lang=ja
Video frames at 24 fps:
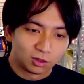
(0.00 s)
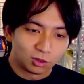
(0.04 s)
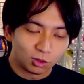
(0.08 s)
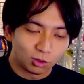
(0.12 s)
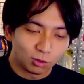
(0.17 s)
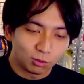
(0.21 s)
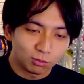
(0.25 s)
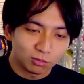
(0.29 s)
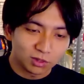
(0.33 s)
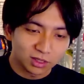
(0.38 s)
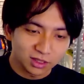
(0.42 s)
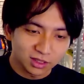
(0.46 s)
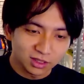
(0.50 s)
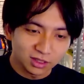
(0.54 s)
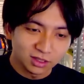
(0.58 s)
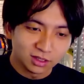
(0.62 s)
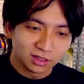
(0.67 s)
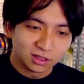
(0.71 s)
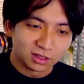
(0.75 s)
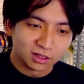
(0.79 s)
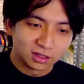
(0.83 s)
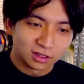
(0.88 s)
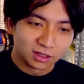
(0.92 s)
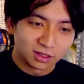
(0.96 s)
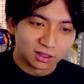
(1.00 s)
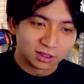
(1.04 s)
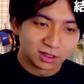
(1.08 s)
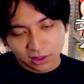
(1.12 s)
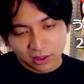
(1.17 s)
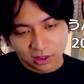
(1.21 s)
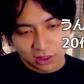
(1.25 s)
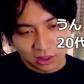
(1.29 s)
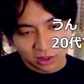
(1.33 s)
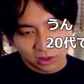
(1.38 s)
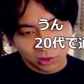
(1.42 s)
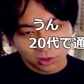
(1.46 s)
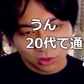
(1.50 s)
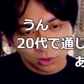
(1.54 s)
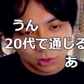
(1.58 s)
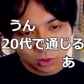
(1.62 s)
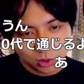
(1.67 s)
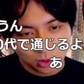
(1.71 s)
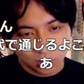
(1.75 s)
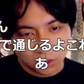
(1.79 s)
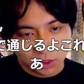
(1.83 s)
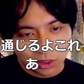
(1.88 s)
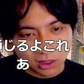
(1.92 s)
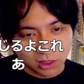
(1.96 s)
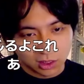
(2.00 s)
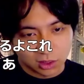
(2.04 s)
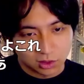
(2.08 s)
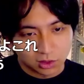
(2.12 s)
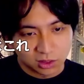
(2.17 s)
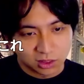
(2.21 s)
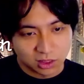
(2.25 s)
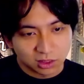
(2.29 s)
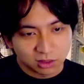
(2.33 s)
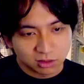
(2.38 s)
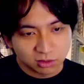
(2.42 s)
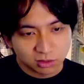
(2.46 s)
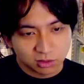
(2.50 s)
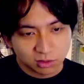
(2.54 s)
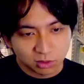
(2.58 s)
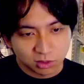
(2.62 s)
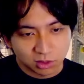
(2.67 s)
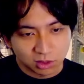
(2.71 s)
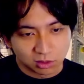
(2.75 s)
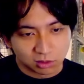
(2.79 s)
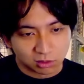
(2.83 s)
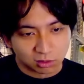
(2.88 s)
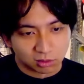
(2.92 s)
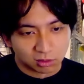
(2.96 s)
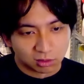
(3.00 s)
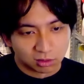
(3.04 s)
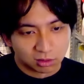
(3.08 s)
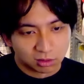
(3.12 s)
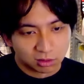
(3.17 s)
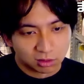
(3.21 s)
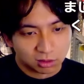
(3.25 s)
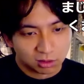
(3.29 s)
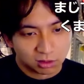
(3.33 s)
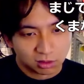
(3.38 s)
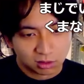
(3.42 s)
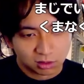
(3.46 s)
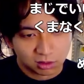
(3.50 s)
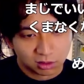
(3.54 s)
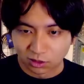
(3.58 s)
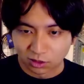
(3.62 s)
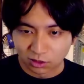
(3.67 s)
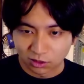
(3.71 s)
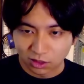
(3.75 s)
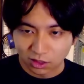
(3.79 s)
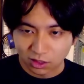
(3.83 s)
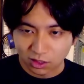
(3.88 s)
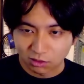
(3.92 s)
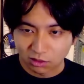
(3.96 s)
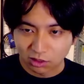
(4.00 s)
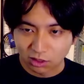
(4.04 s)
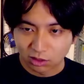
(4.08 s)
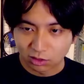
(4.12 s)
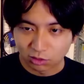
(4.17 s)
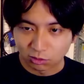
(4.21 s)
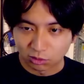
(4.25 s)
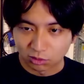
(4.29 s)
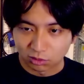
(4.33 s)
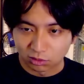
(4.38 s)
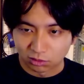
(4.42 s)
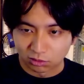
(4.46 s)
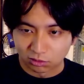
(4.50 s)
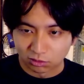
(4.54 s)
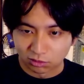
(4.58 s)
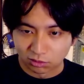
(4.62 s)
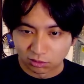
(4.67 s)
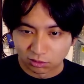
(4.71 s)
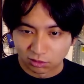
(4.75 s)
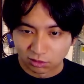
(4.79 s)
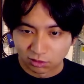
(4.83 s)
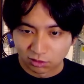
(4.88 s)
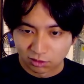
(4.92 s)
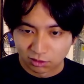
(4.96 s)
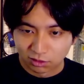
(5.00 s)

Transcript: ほんまにえ、なんかスクショかなんかの比較ちょうだいよ。絶対変わらんと思うんだけど。